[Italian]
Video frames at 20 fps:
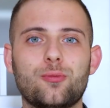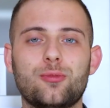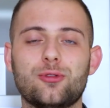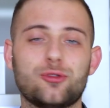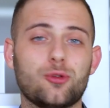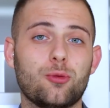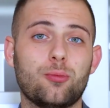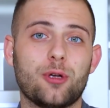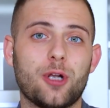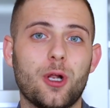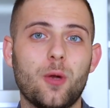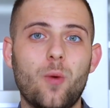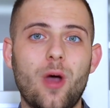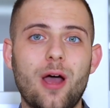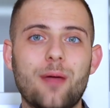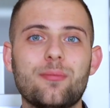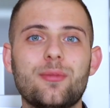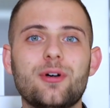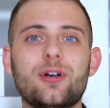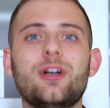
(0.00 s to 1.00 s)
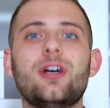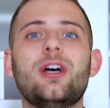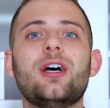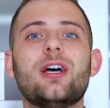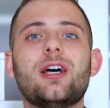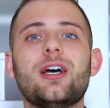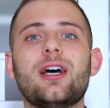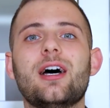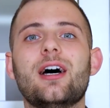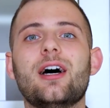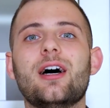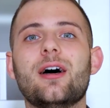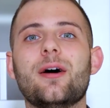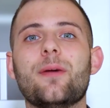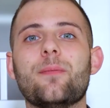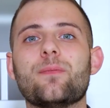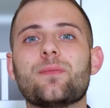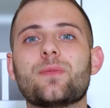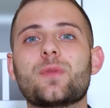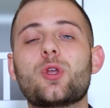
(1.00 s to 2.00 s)
su per il web
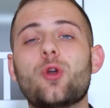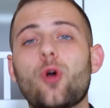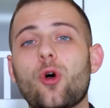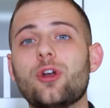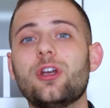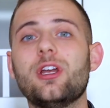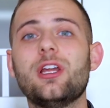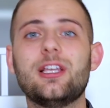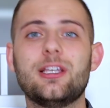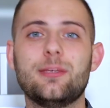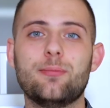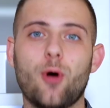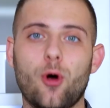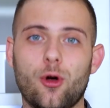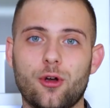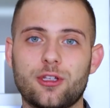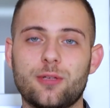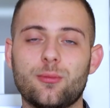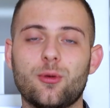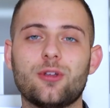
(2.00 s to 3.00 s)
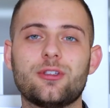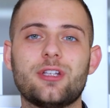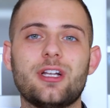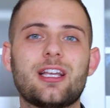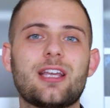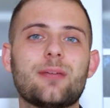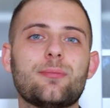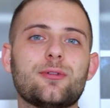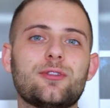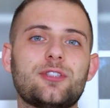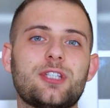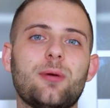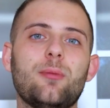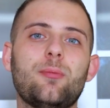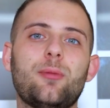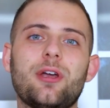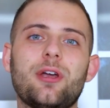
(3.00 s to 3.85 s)
ehm, con i bordi, in modo tale che possiamo